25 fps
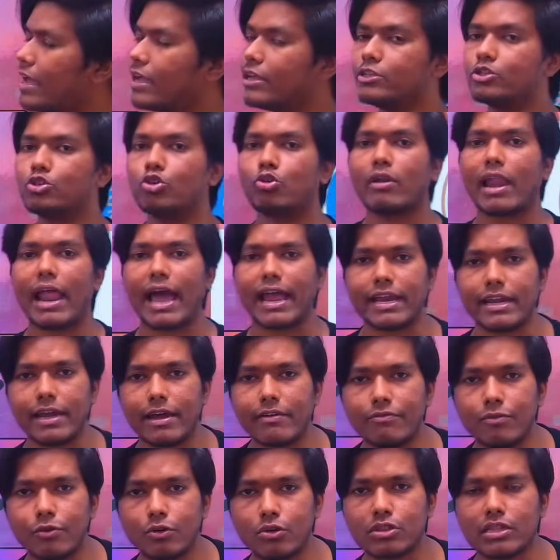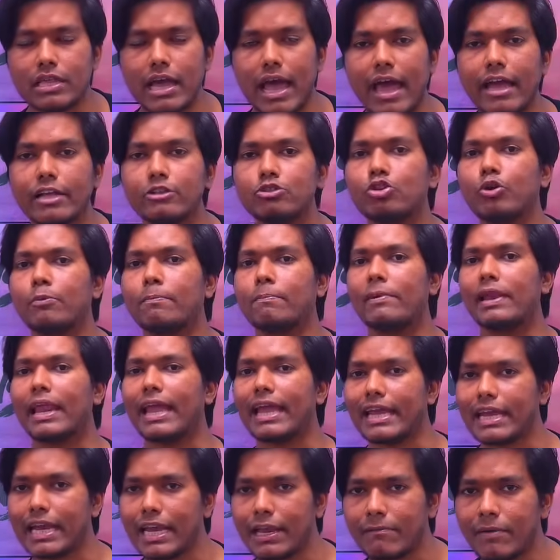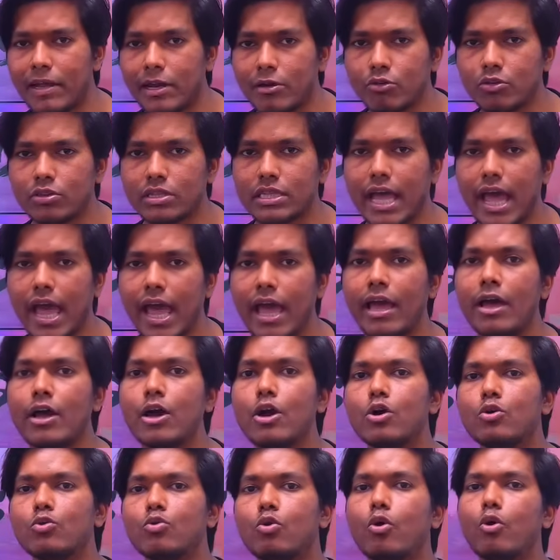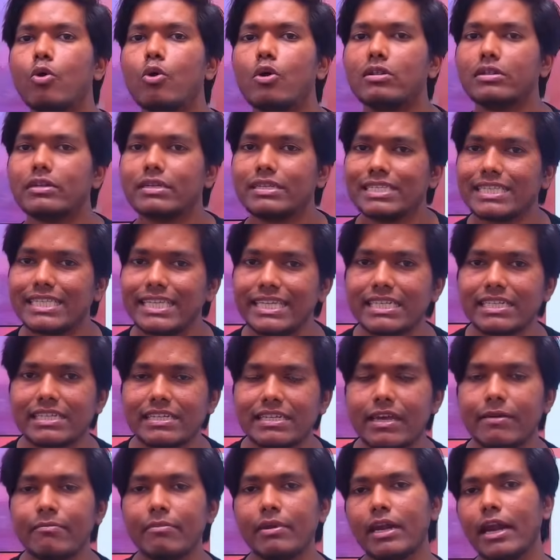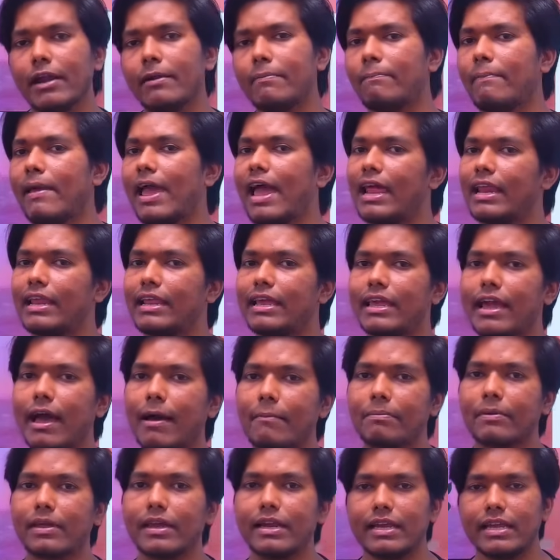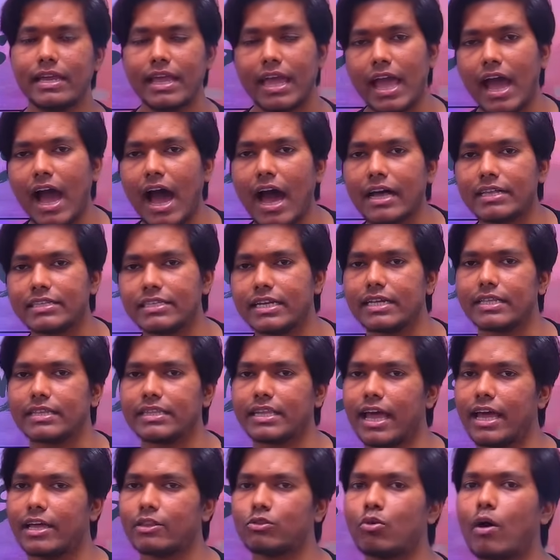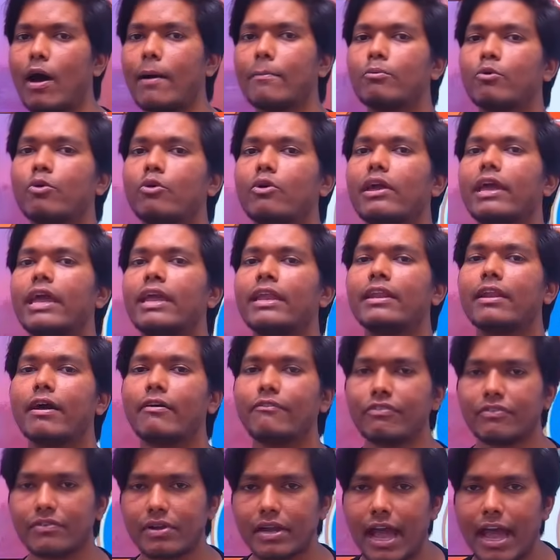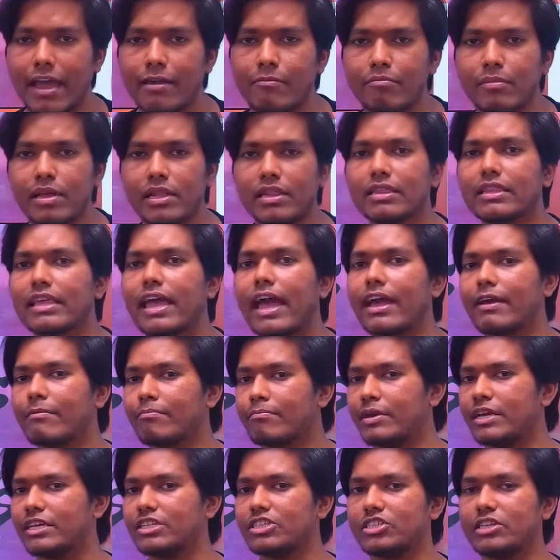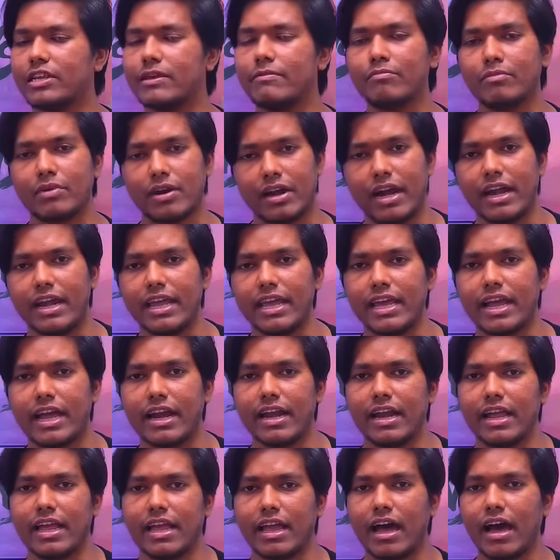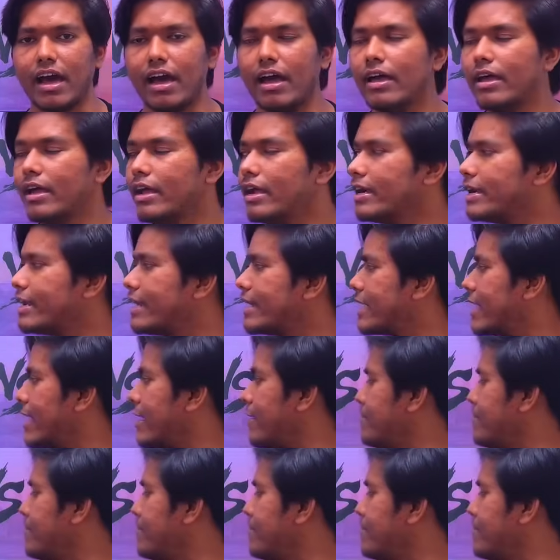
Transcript: जो लाइनअप होता है जो प्लेइंग इलेवन होता है वो 60 मिनट पहले ही आपके लिए आ जाता है तो आपको इनफ टाइम मिलता है एक बेस्ट टीम रेडी करने का ठीक ना